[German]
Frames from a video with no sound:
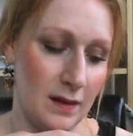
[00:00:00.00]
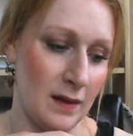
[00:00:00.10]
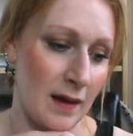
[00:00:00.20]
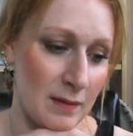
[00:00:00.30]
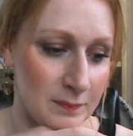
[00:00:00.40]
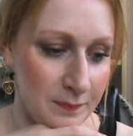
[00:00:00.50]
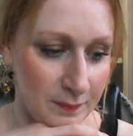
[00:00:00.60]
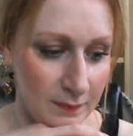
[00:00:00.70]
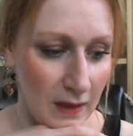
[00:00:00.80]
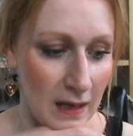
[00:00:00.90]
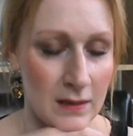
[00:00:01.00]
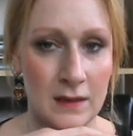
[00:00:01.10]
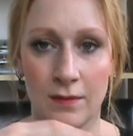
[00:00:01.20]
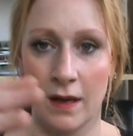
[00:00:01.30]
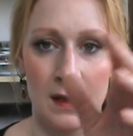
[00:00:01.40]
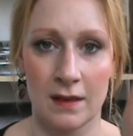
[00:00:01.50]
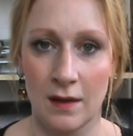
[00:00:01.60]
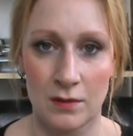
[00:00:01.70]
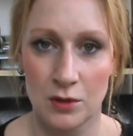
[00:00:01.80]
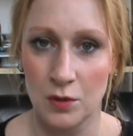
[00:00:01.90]
ja, also sie war nicht in
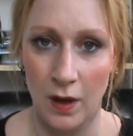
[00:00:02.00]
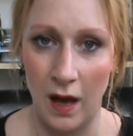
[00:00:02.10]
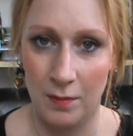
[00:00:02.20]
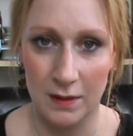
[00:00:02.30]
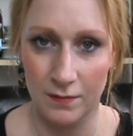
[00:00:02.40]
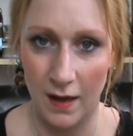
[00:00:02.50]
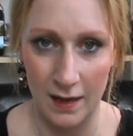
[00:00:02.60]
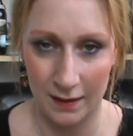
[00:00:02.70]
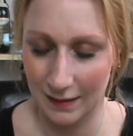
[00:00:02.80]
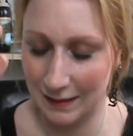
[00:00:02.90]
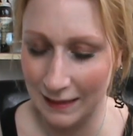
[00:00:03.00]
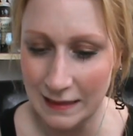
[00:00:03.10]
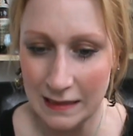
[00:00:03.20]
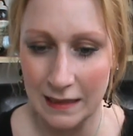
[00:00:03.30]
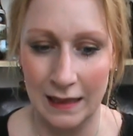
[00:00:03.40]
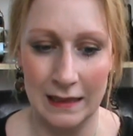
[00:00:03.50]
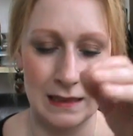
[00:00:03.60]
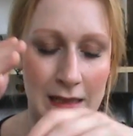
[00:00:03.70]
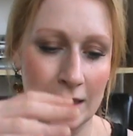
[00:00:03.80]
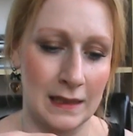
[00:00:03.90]
tausend Stücke, aber es war halt riesige
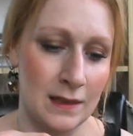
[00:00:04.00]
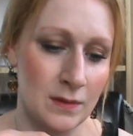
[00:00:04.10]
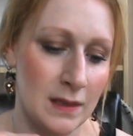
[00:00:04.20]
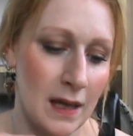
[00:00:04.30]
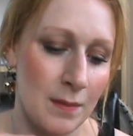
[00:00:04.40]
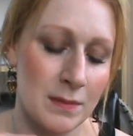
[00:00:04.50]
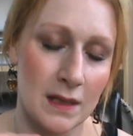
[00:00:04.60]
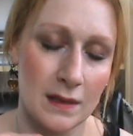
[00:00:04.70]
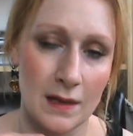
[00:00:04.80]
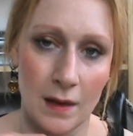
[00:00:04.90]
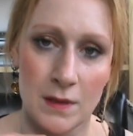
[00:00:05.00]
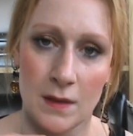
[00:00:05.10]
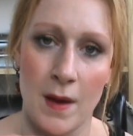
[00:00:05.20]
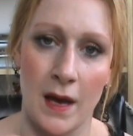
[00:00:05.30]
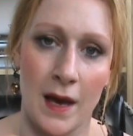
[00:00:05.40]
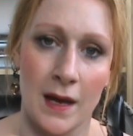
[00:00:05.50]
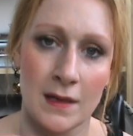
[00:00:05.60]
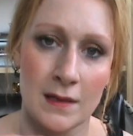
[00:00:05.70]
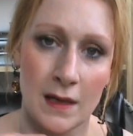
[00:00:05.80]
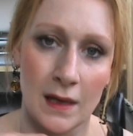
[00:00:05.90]
Risse da drin und die haben sich, die haben sich mehr geärgert
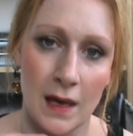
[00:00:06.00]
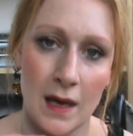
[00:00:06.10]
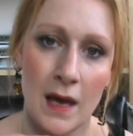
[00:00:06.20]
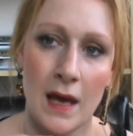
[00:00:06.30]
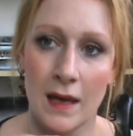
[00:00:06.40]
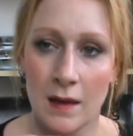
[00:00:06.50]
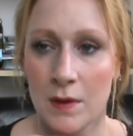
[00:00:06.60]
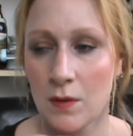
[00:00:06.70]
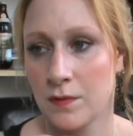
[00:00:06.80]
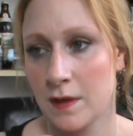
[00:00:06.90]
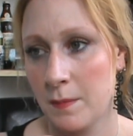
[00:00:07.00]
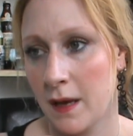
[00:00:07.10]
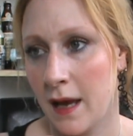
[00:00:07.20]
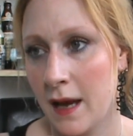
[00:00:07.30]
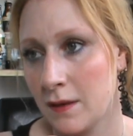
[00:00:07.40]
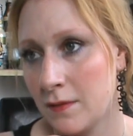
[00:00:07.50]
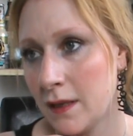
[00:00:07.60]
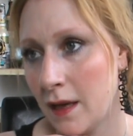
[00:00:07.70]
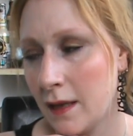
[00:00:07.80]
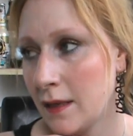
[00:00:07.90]
als ich. Ich habe mich unfassbar geärgert, weil
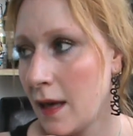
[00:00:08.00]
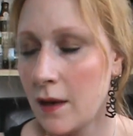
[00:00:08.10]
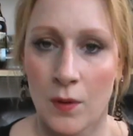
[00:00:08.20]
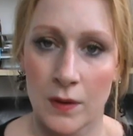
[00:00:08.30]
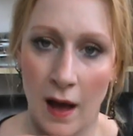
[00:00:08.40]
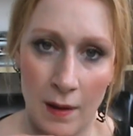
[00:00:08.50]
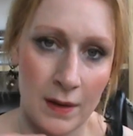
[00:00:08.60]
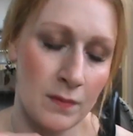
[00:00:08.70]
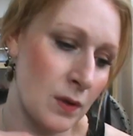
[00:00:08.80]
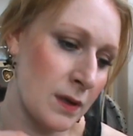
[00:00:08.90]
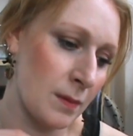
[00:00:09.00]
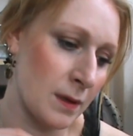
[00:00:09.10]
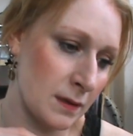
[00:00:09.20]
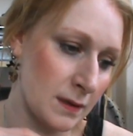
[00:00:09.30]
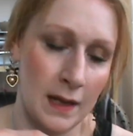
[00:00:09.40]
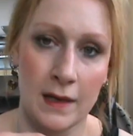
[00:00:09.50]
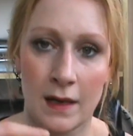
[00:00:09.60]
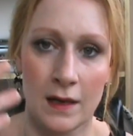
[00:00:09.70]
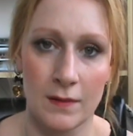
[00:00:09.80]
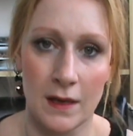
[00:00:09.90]
ich eigentlich gerne heute arbeiten wollte, aber das kann ich ja
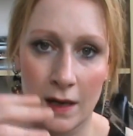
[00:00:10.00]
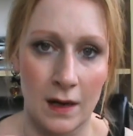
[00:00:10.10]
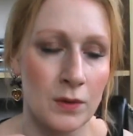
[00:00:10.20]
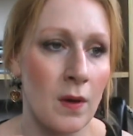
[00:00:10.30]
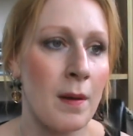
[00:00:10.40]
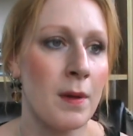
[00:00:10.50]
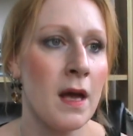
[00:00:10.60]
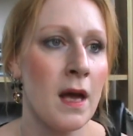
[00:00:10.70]
nicht, wenn ich kein Auto habe.